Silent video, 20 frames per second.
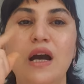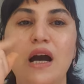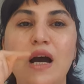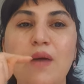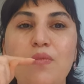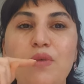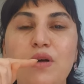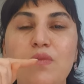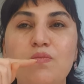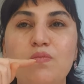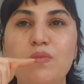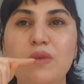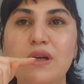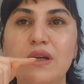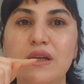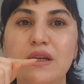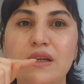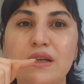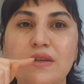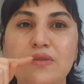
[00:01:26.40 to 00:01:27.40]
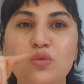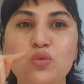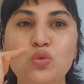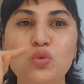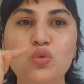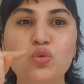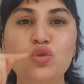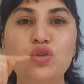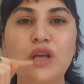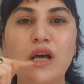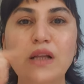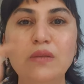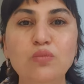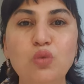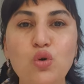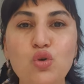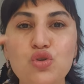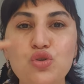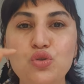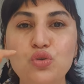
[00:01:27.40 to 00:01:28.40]
Ama e, duygusal
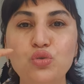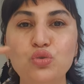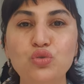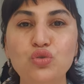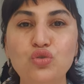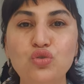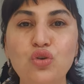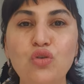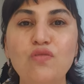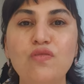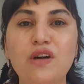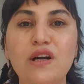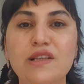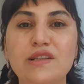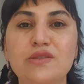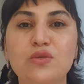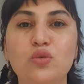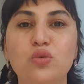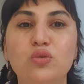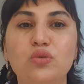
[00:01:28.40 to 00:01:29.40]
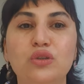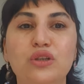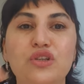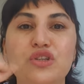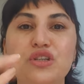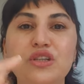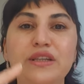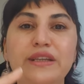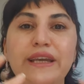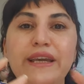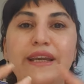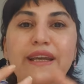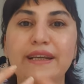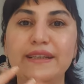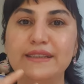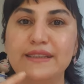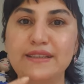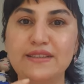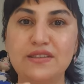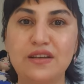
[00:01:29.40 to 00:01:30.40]
boşluğunuz çok fazla olduğu için
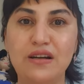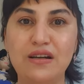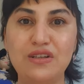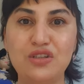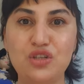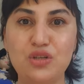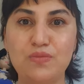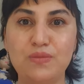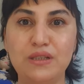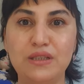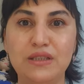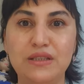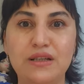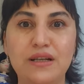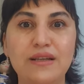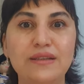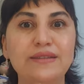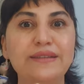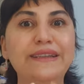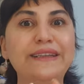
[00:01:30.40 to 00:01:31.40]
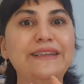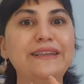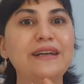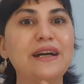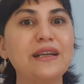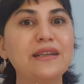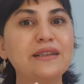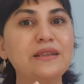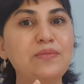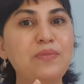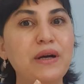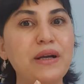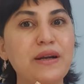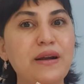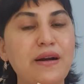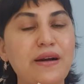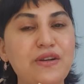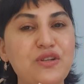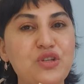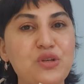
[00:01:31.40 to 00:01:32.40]
gereksiz harcamalara, dikkatli
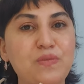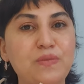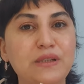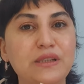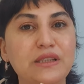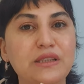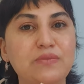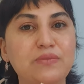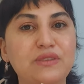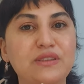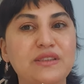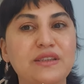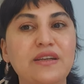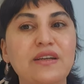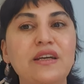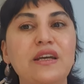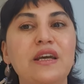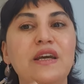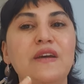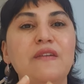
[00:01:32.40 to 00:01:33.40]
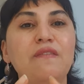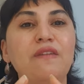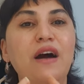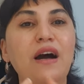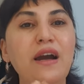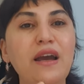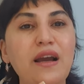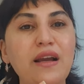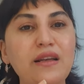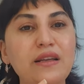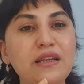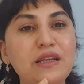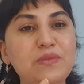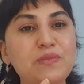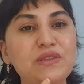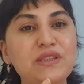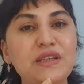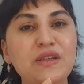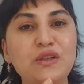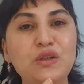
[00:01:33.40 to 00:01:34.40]
para harcamalarımızı ve
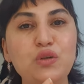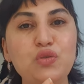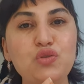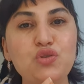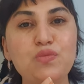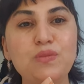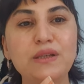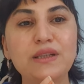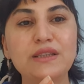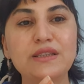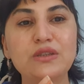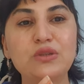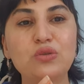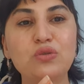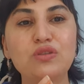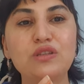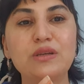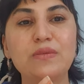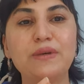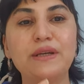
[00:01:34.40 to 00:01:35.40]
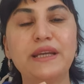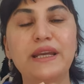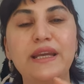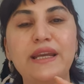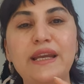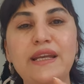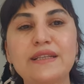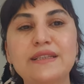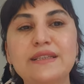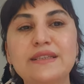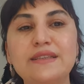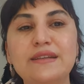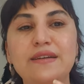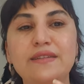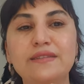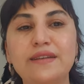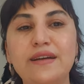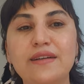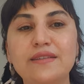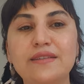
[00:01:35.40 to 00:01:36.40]
hayallerimize kavuşmak istiyoruz ama gereksiz
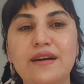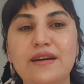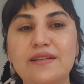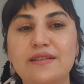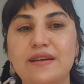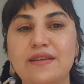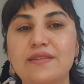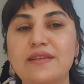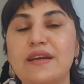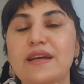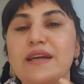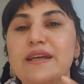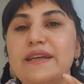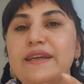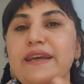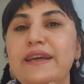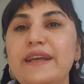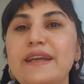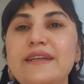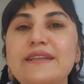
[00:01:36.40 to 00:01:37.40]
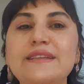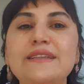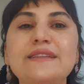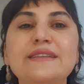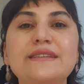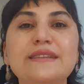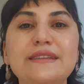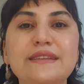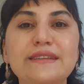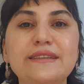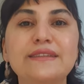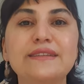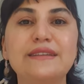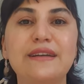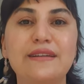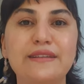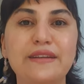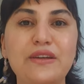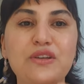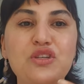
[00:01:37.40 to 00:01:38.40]
ataklardan, gereksiz
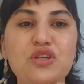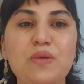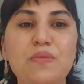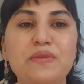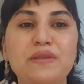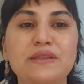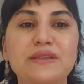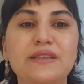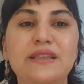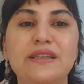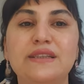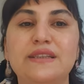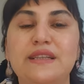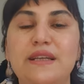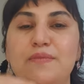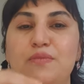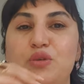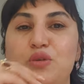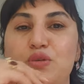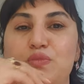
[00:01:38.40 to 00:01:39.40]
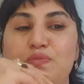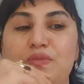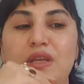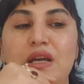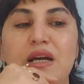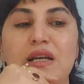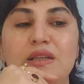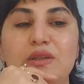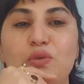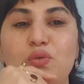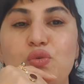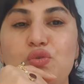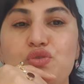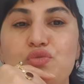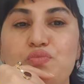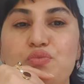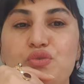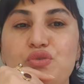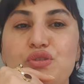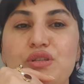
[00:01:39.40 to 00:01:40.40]
sıkıntılar yaşamanızı istemiyorum değerli
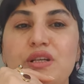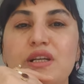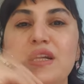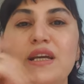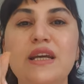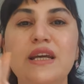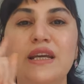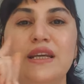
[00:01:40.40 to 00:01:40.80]
koç burçları.